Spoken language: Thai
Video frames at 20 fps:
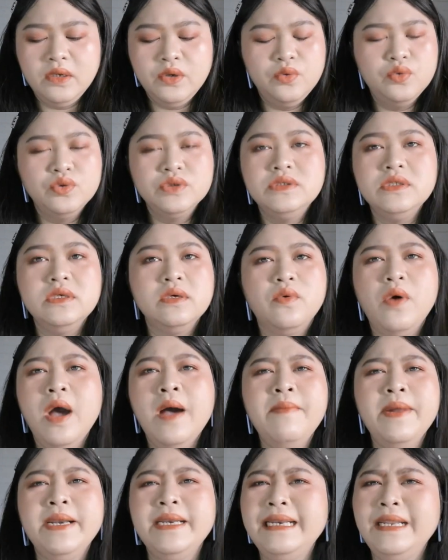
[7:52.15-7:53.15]
รู้สึกว่า
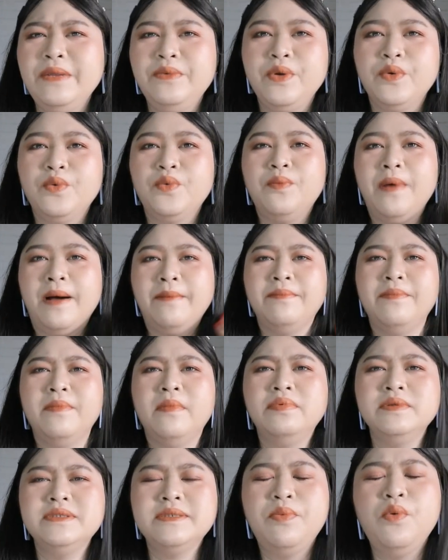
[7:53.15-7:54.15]
มันรีวิวแบบ
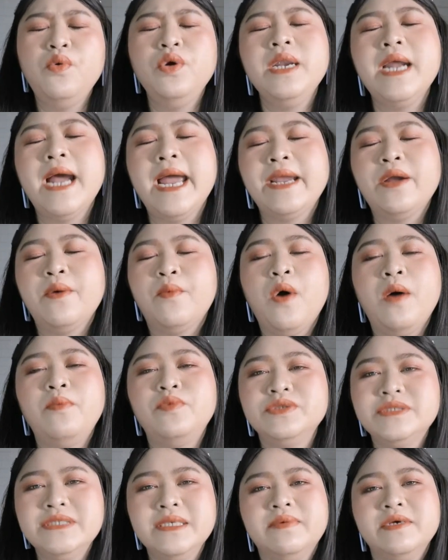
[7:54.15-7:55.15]
จะพูดยังไงกับความ
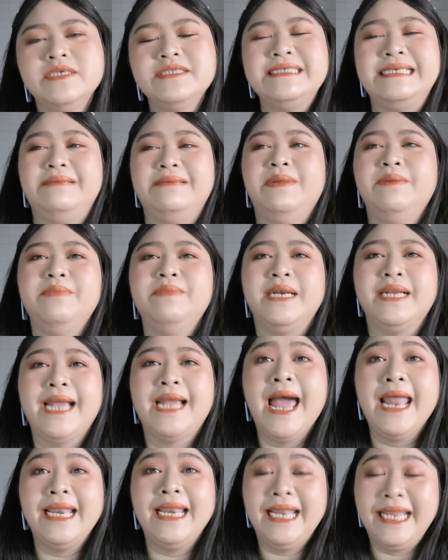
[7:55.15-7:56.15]
รู้สึกว่าสีมันเหมือน
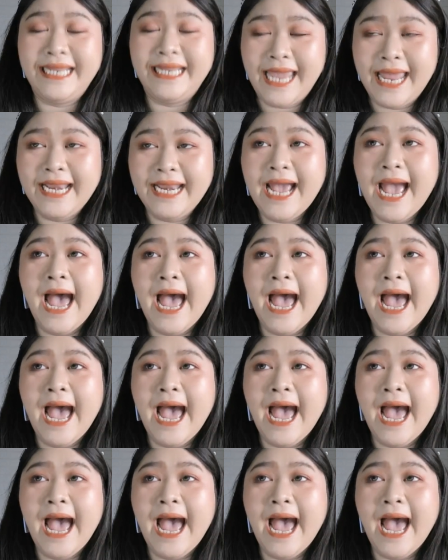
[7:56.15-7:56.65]
กันอะไรเงี้ยนะ